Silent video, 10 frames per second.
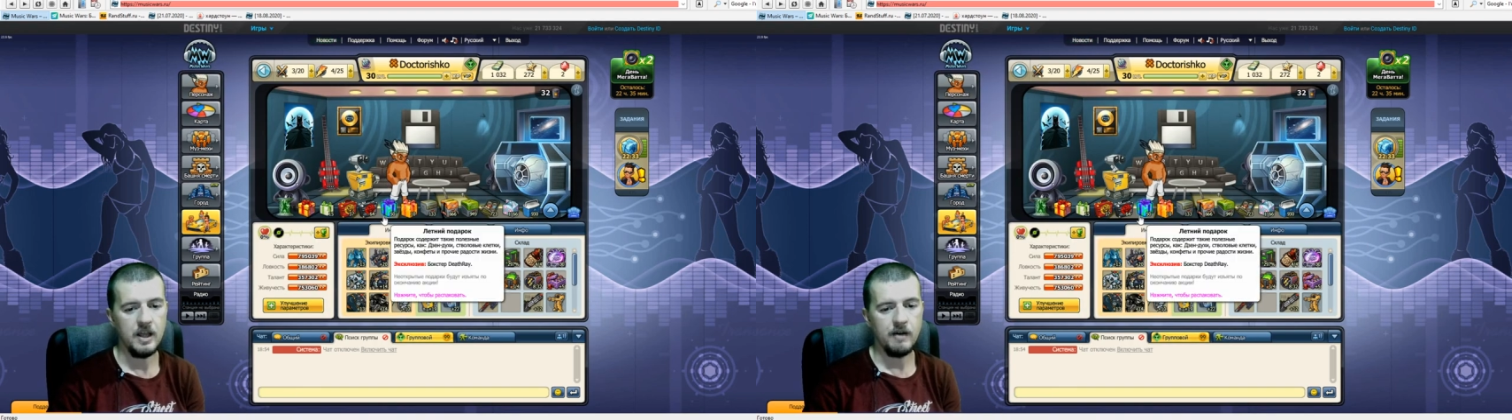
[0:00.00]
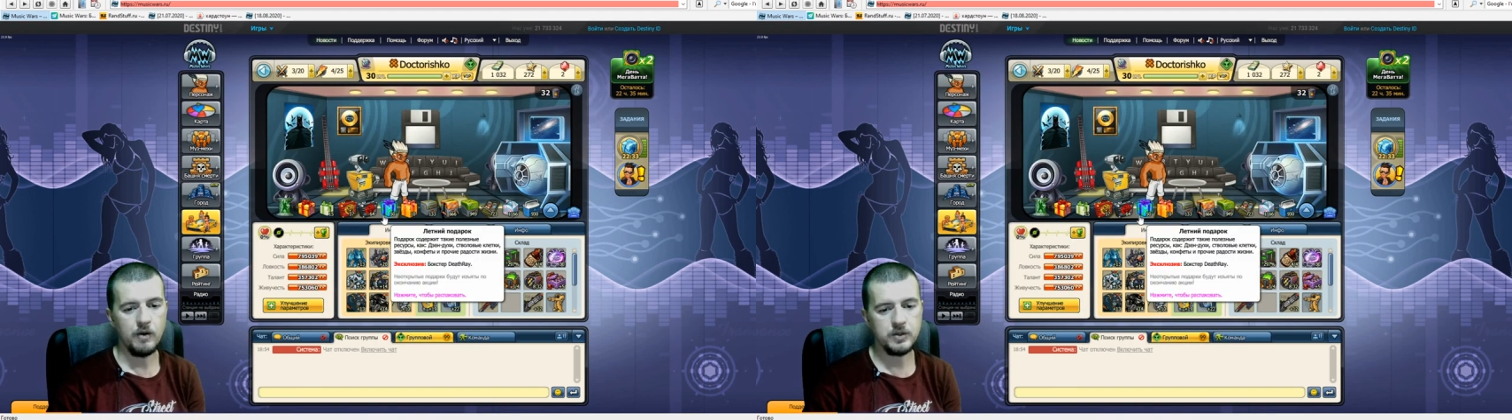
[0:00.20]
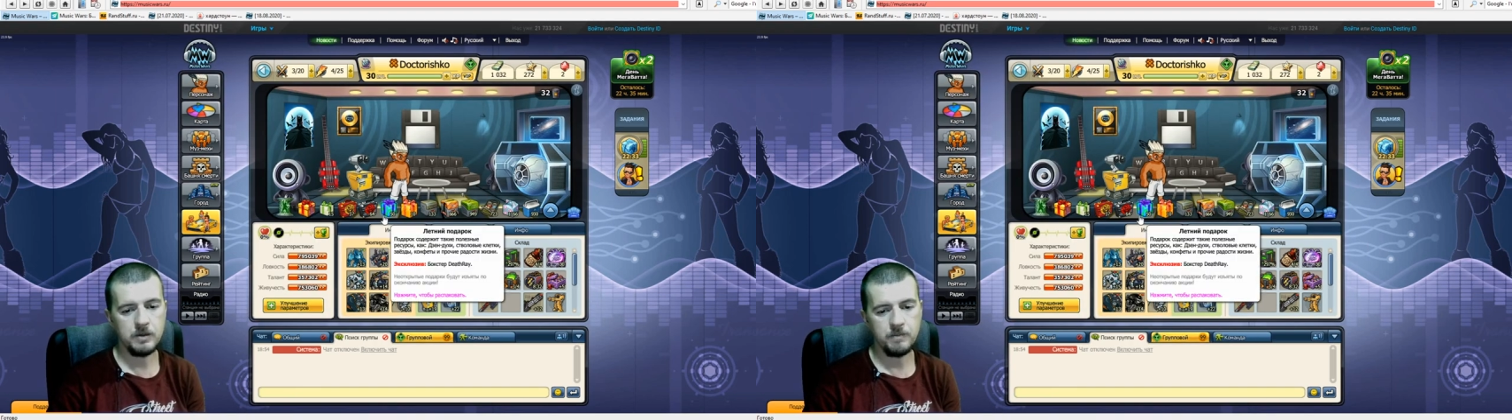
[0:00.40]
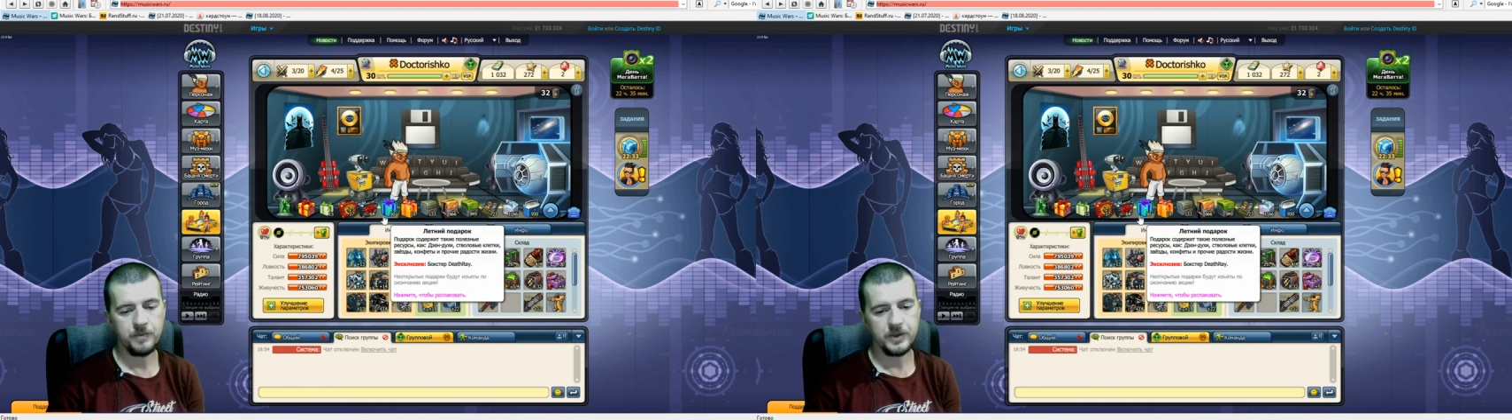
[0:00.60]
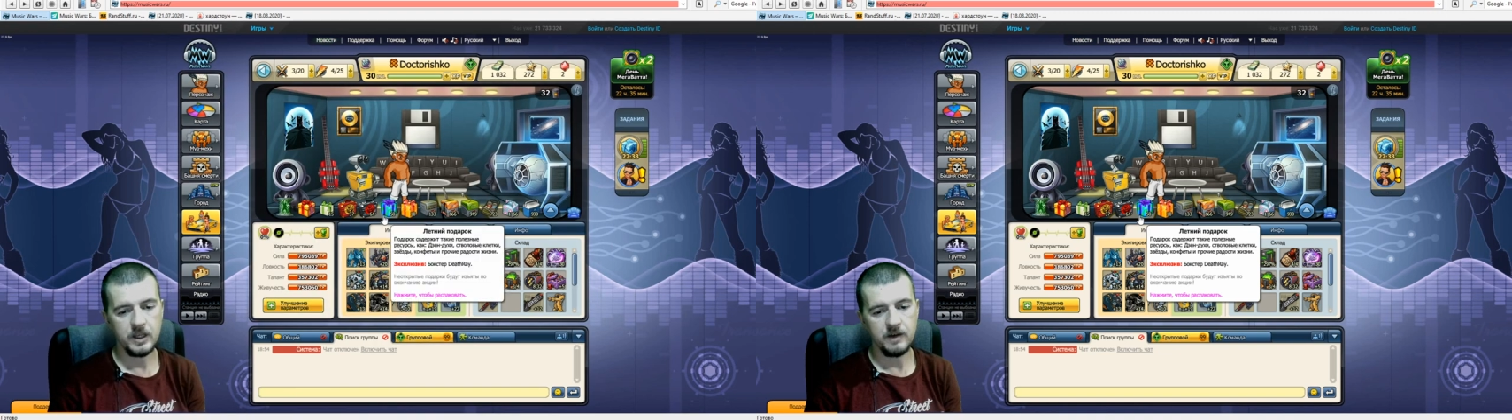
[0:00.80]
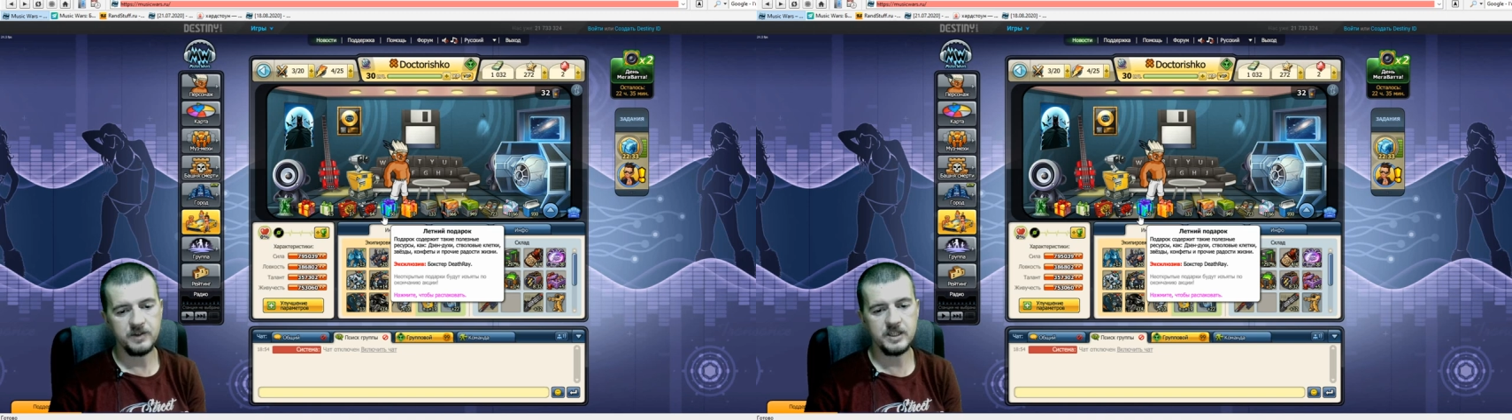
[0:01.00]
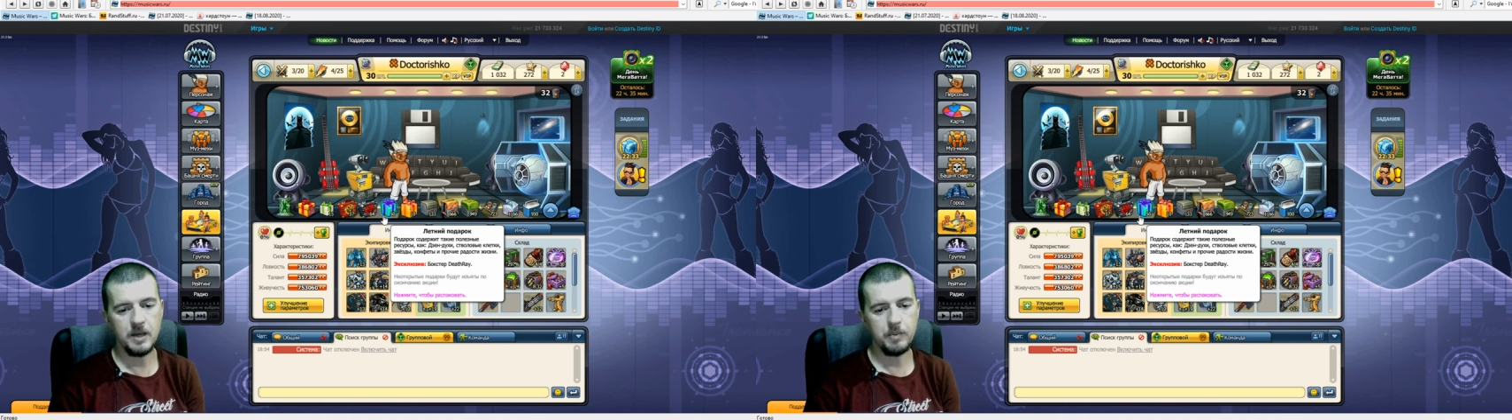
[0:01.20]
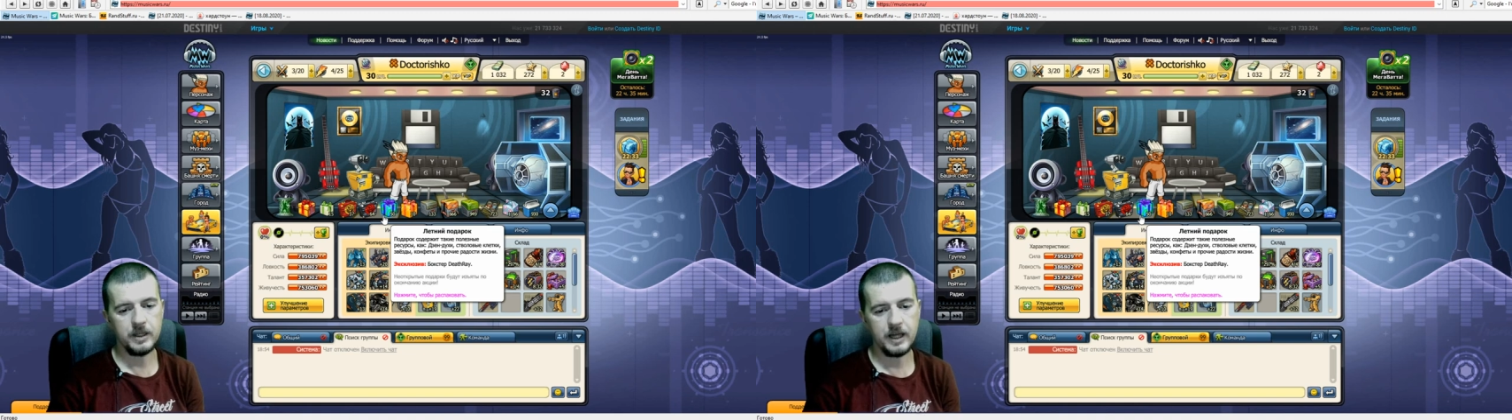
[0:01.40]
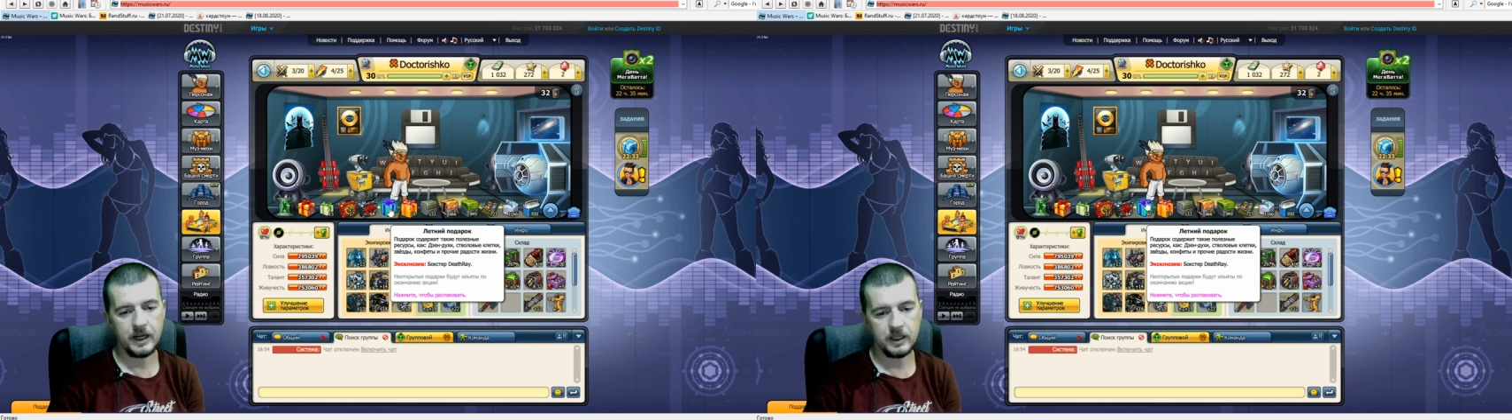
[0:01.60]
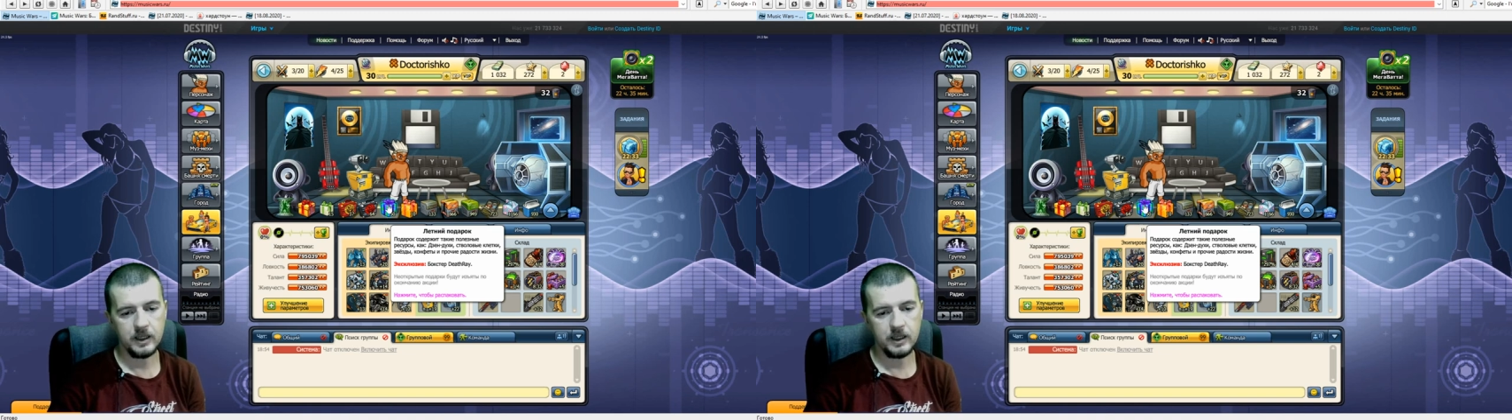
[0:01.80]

В общем, все подарки